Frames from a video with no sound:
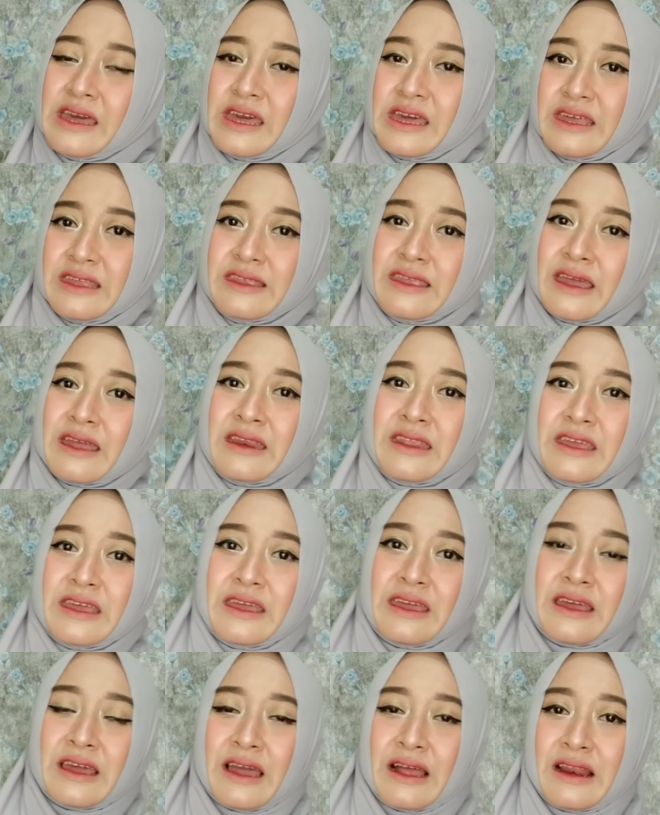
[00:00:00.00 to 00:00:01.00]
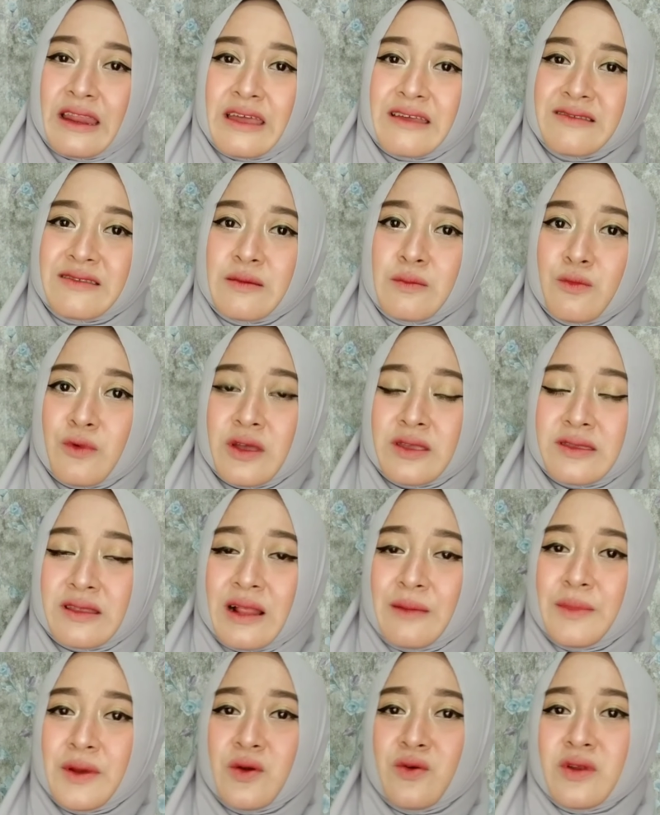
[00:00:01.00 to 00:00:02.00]
Jadi kalian semua setelah
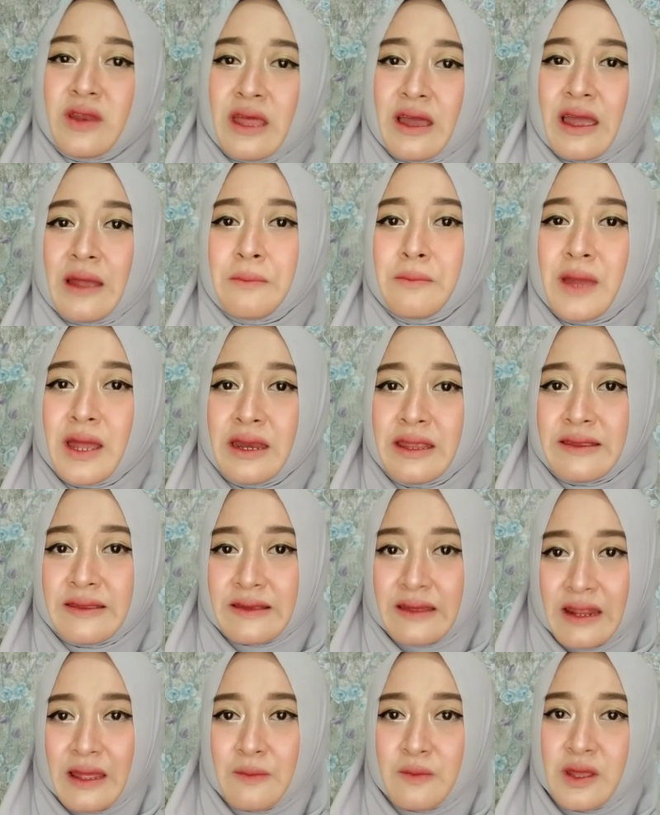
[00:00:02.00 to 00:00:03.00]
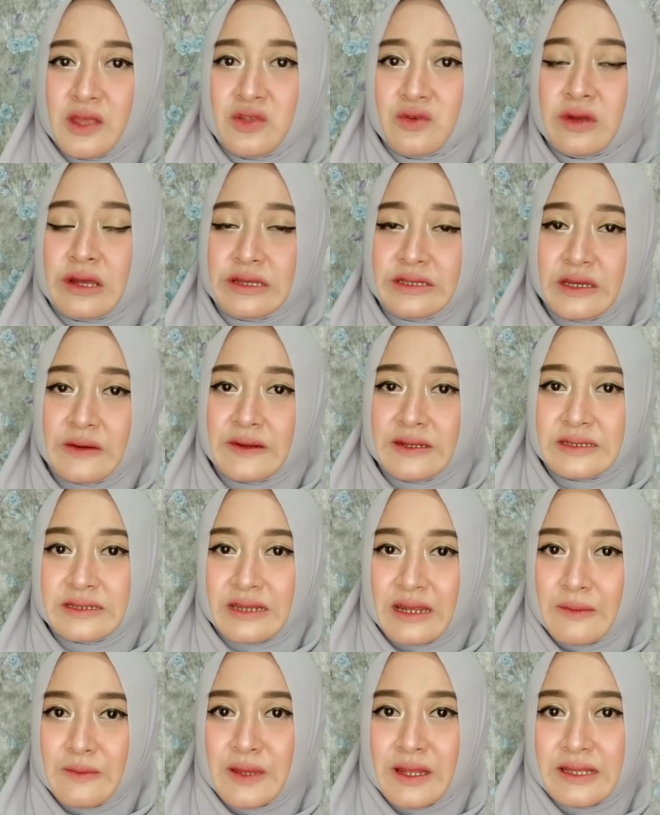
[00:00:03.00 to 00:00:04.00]
menggunakan body scrub dan juga shower scrub
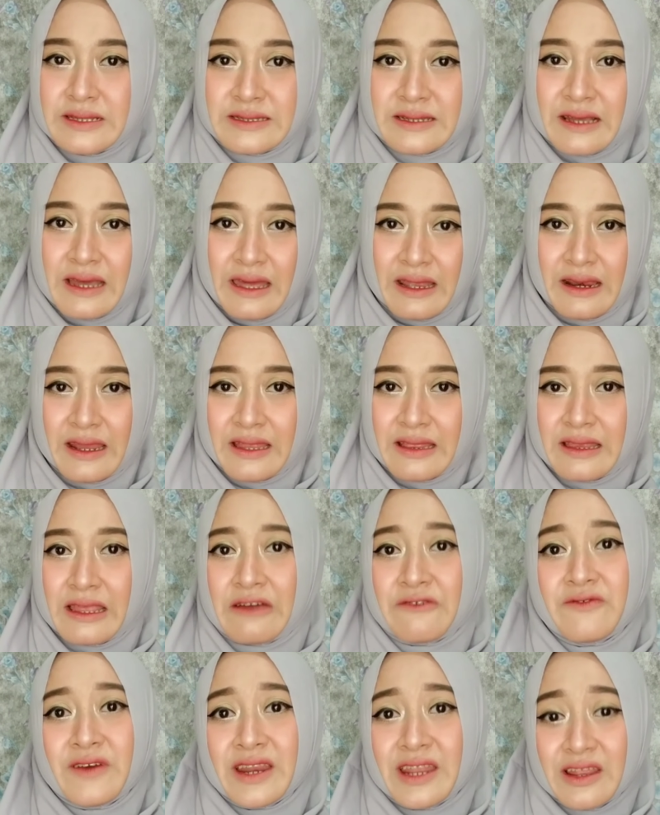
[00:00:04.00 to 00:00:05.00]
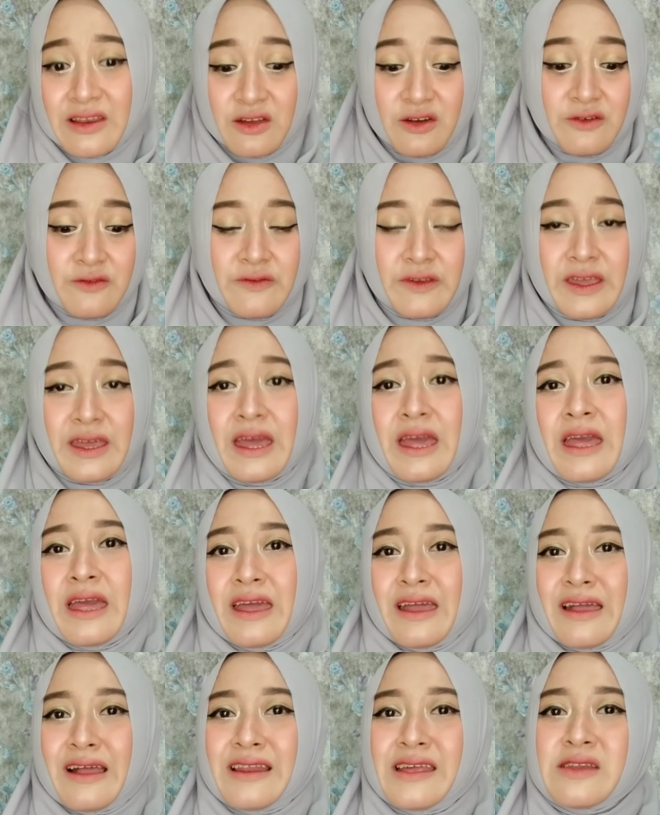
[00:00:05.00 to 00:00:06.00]
dari Scarlett yang varian coffee,
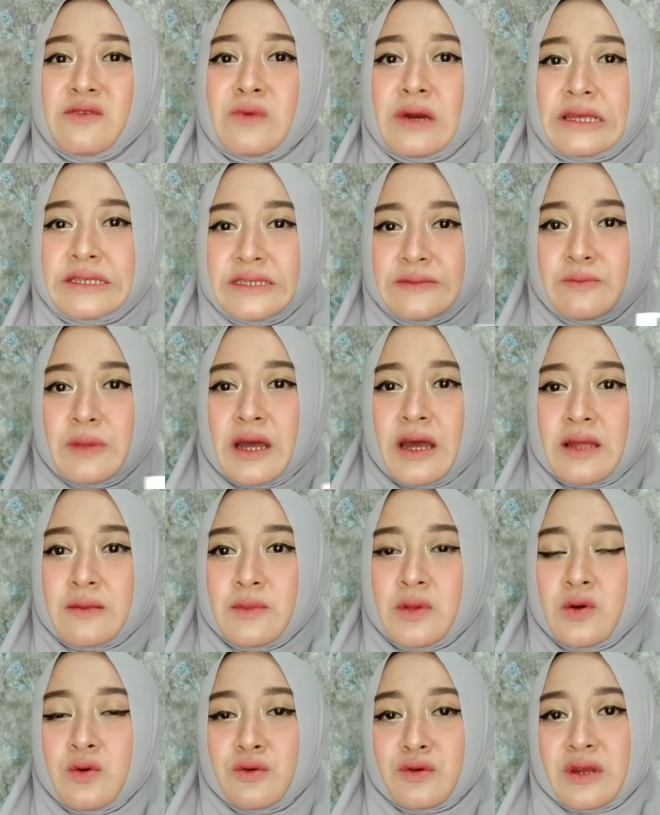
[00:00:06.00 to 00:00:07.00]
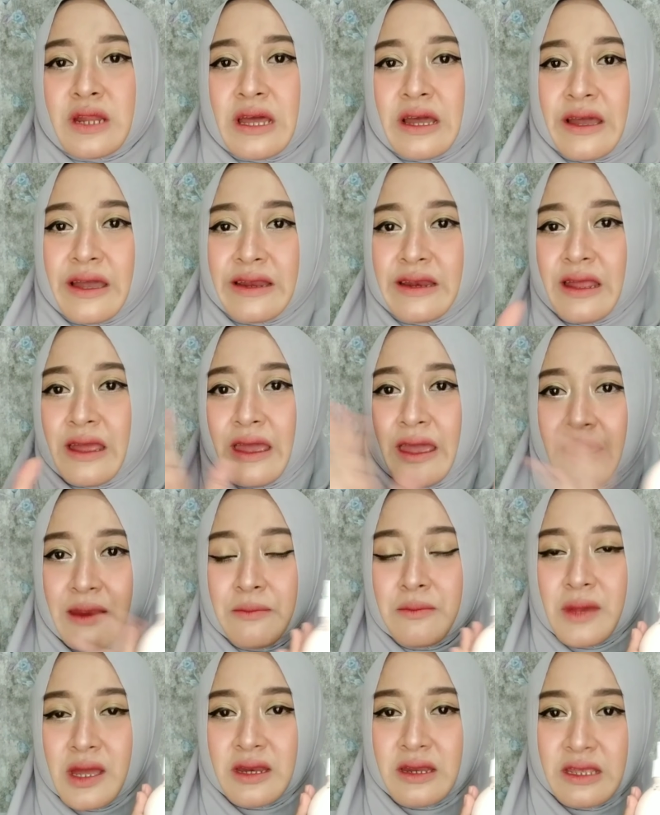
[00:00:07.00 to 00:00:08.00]
kalian wajib banget menggunakan hand
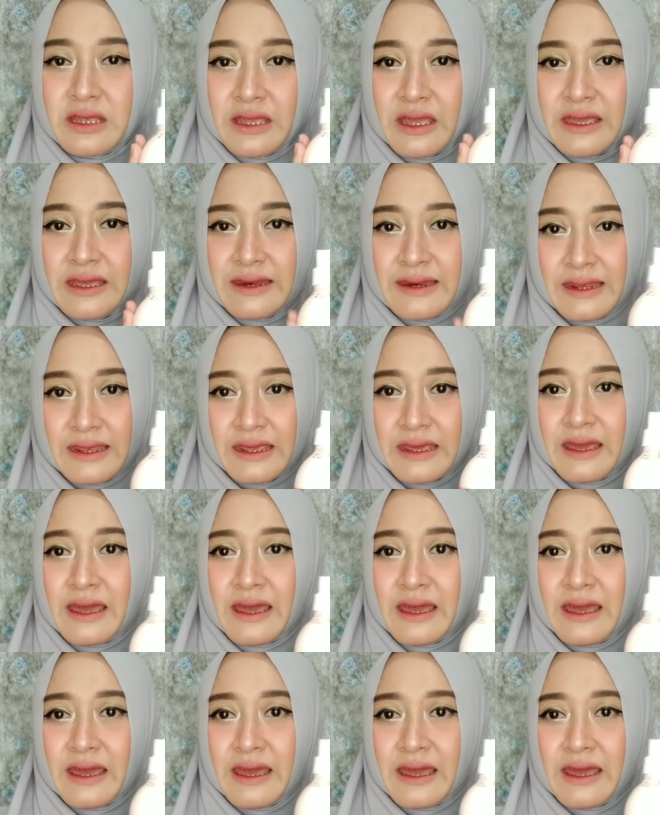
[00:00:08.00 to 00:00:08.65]
bodynya ini.